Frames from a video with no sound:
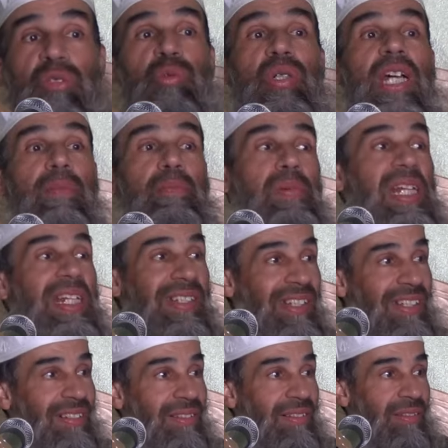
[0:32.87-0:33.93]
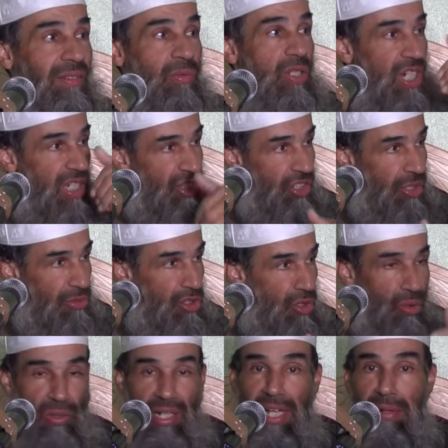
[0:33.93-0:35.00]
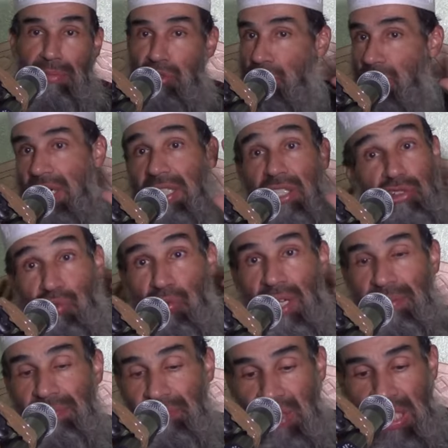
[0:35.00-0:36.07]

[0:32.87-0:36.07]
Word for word: ويقبل يديه واش هذا الشيء مشروع ولا غير مشروع هذا السؤال